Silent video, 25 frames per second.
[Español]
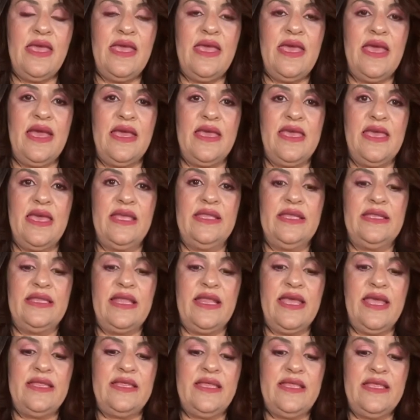Y aquí en esta
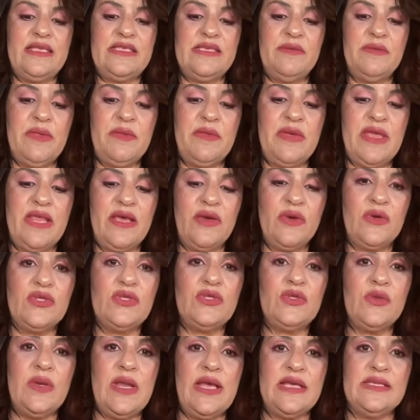tarjetita siempre viene con
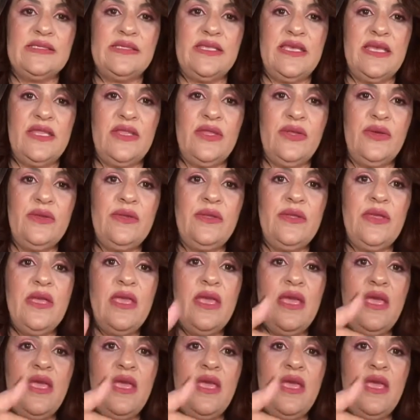su lacito